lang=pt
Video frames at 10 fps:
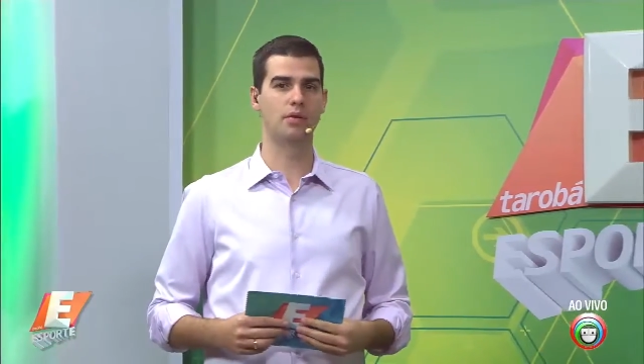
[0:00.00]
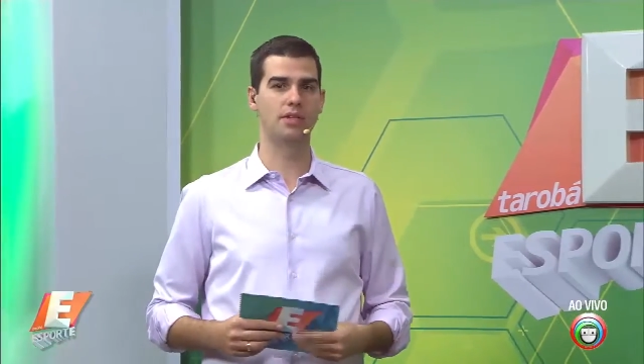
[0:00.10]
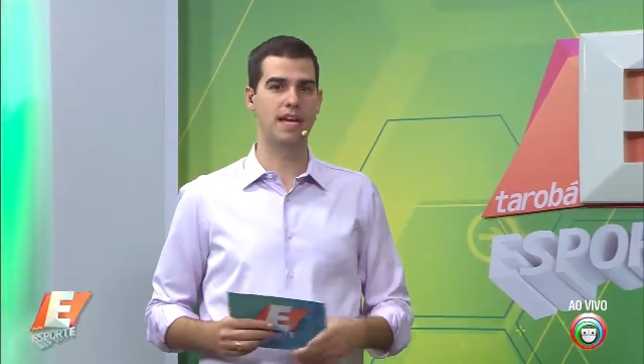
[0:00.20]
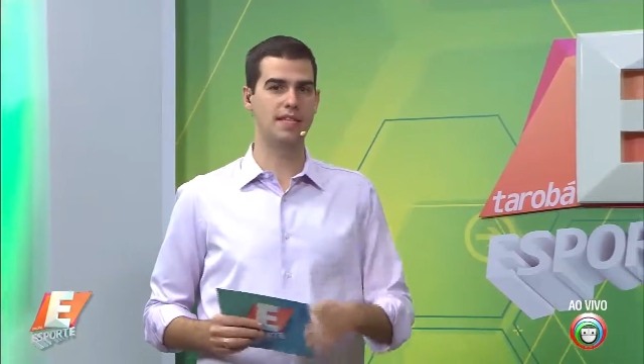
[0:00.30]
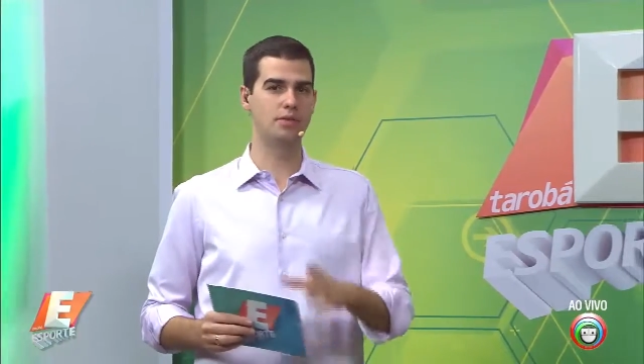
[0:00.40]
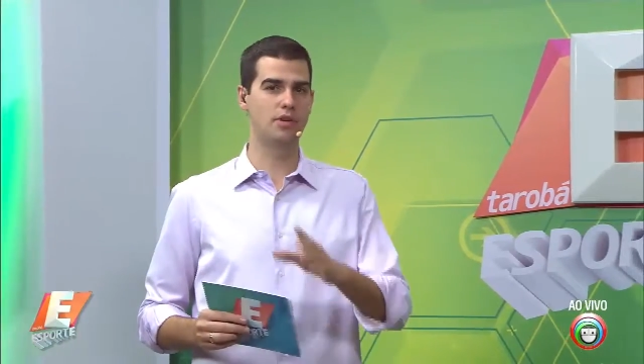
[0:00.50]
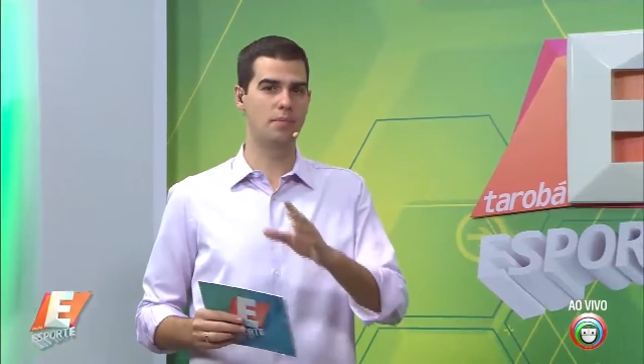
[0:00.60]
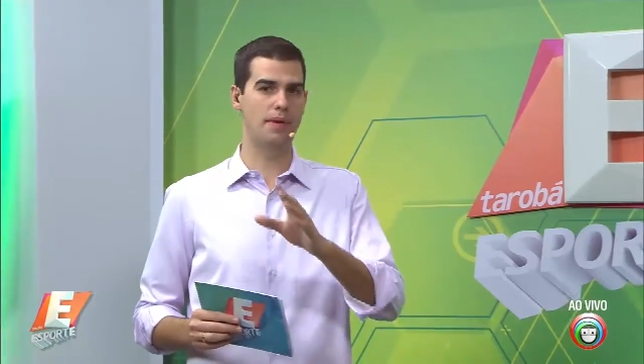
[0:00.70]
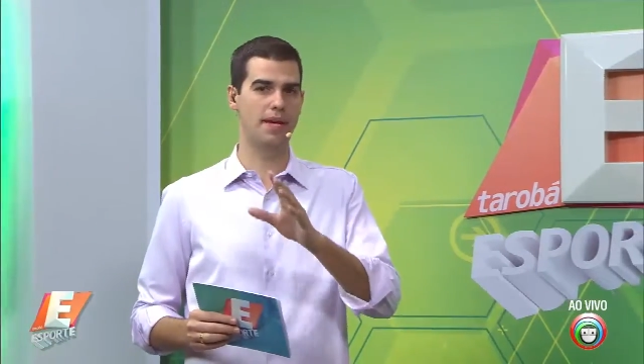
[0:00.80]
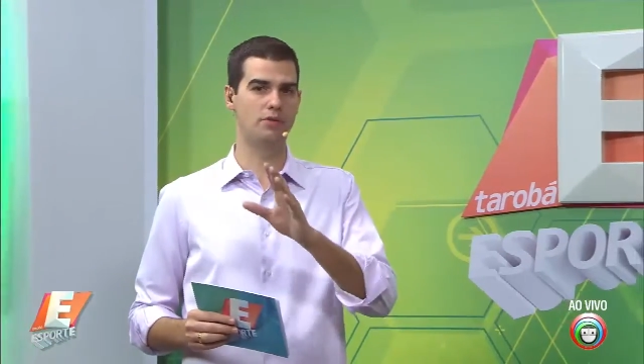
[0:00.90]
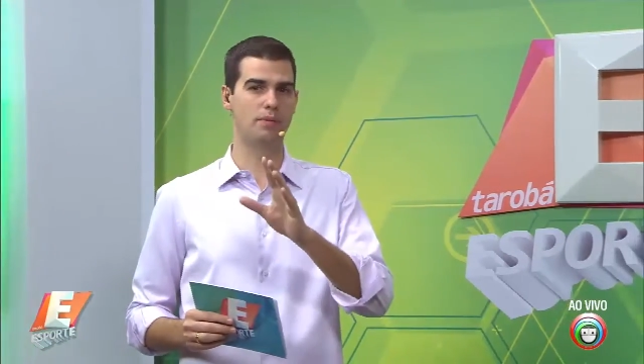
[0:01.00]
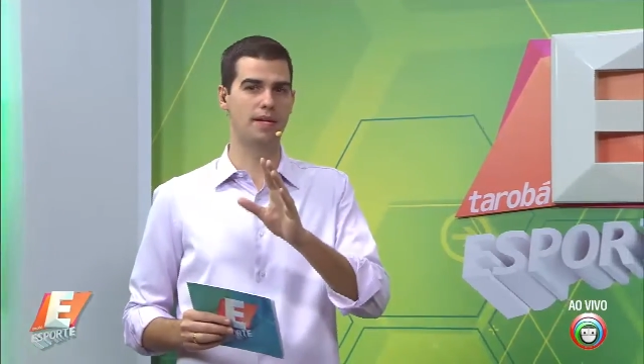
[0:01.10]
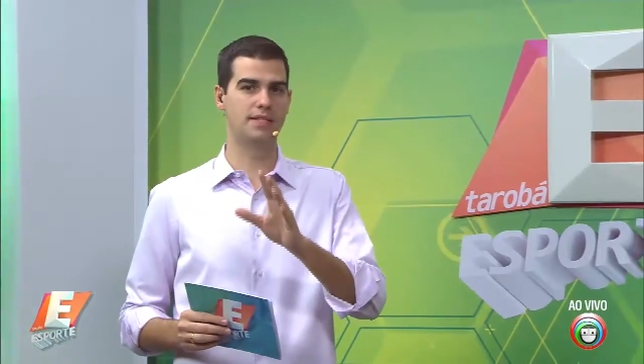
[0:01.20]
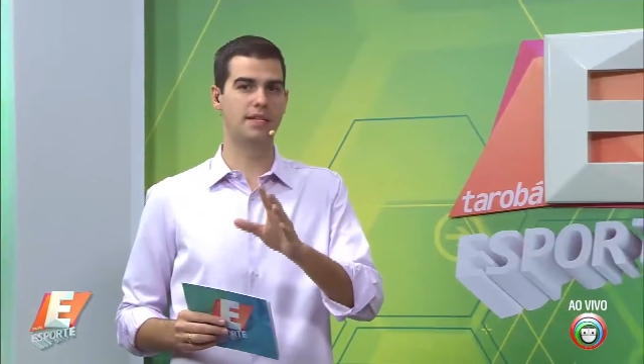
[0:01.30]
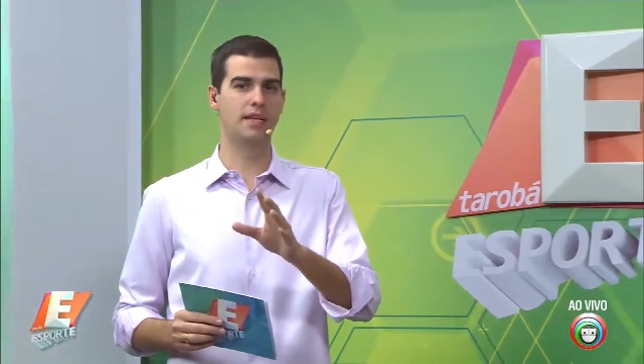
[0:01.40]
rodada do Campeonato
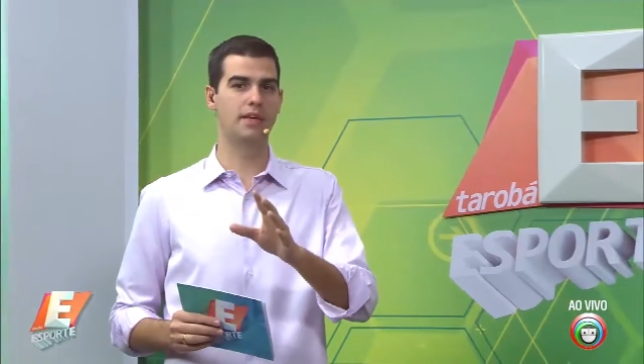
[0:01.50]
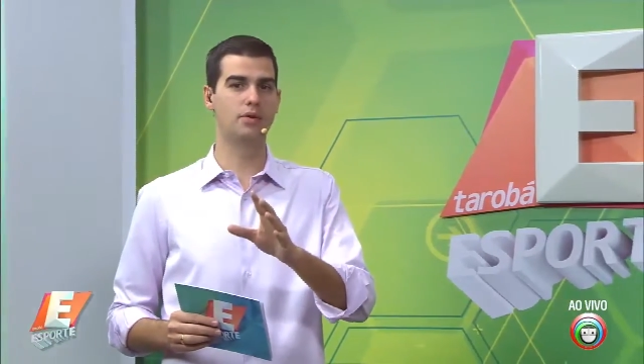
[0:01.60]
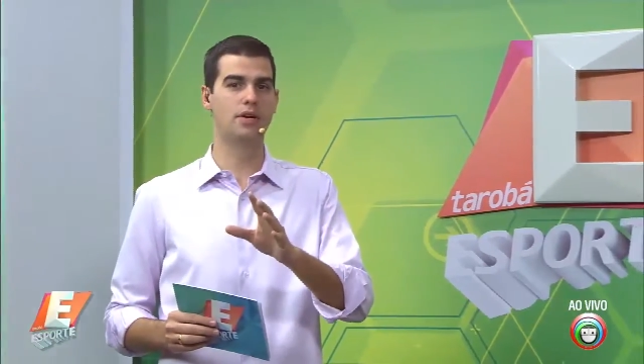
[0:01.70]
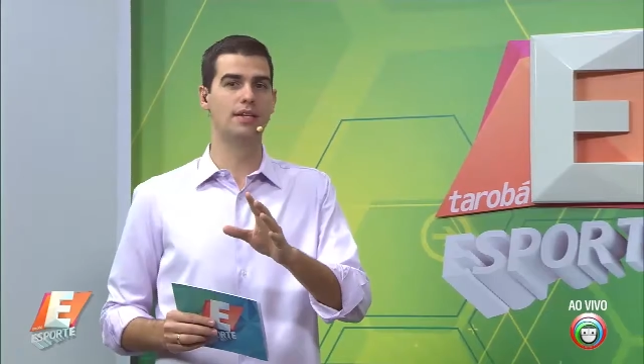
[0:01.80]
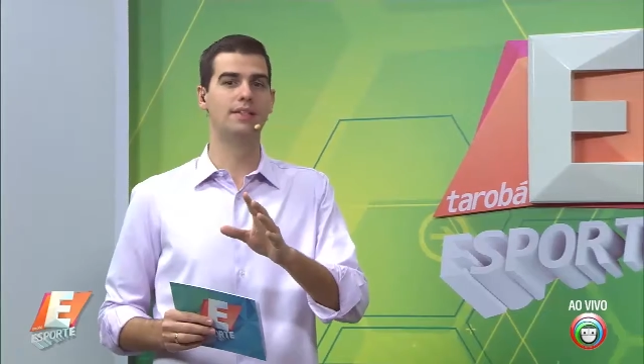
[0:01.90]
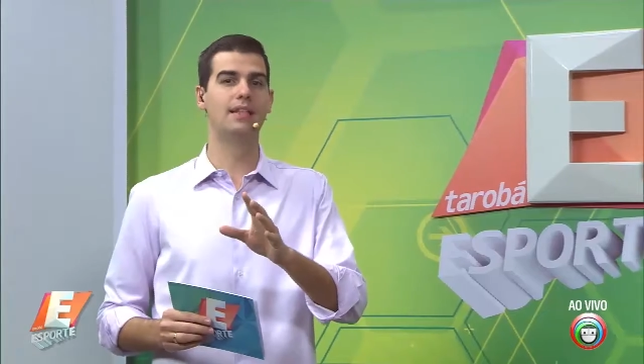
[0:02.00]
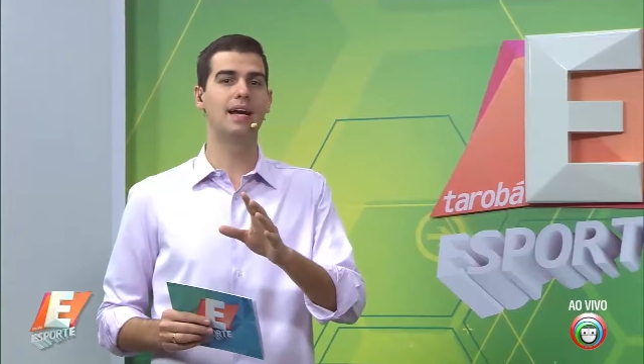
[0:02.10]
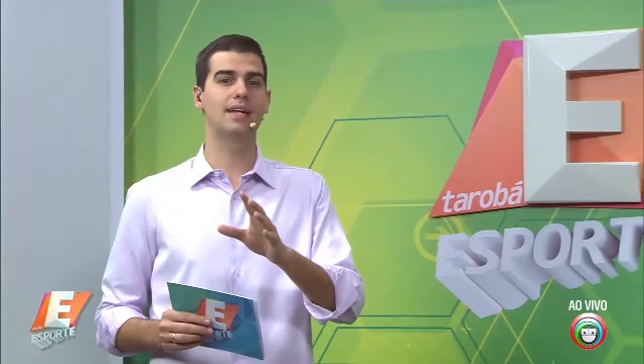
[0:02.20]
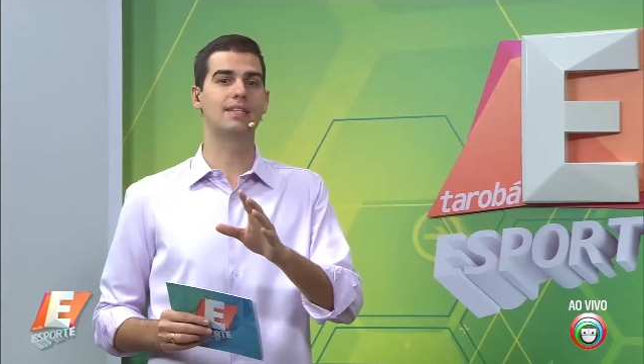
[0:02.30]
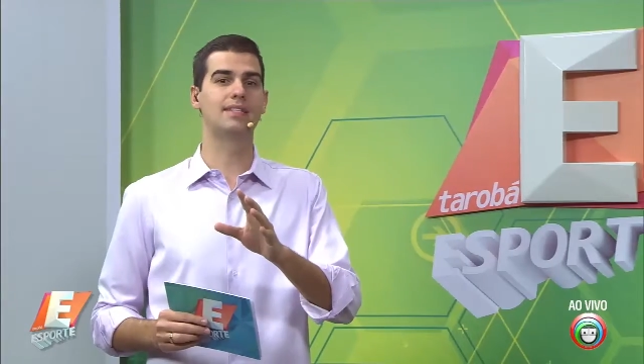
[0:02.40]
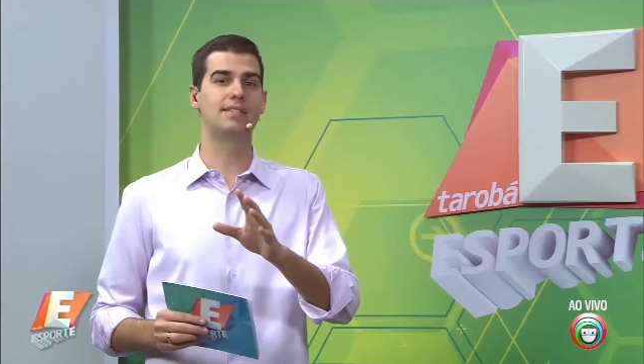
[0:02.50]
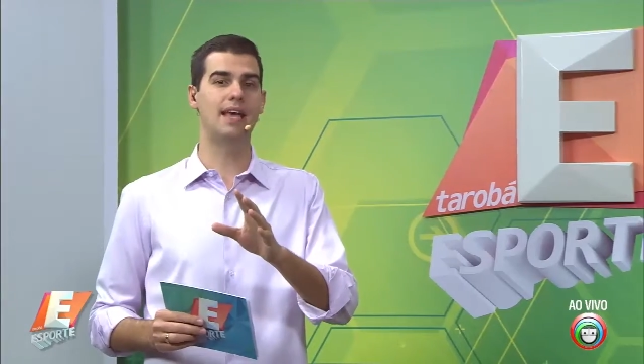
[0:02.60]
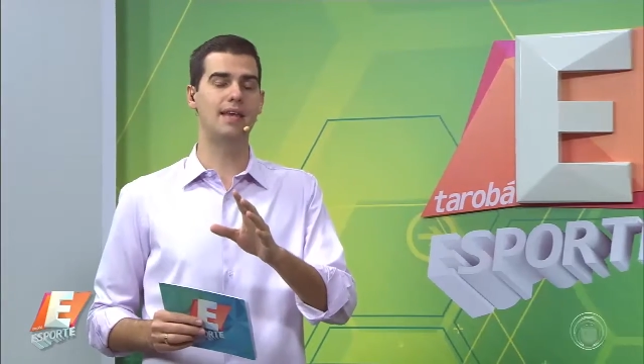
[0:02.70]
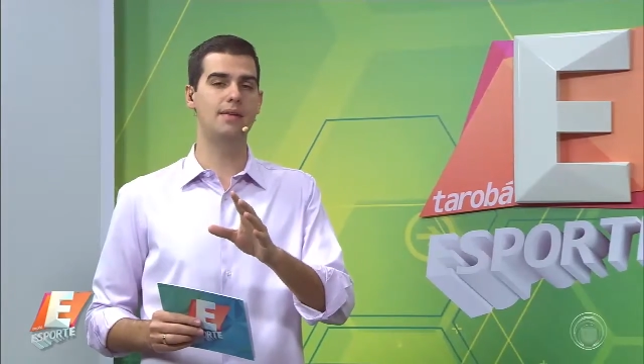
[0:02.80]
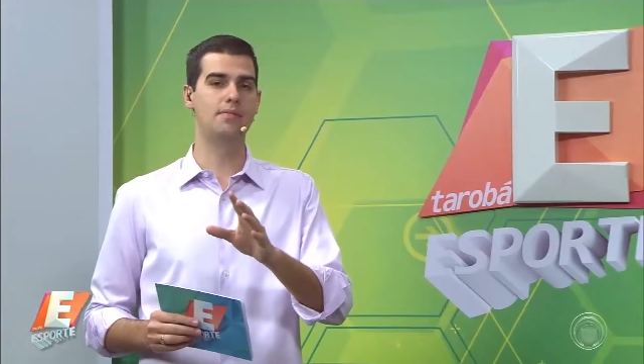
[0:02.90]
Brasileiro da
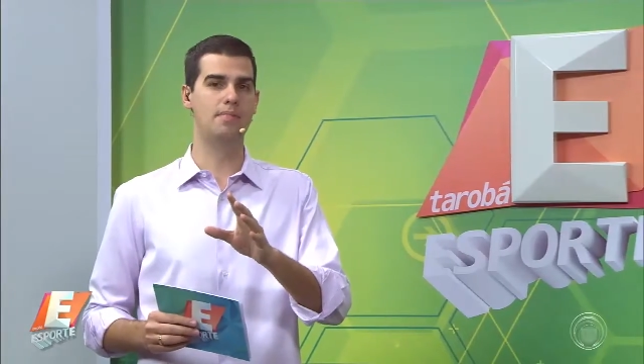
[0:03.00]
Série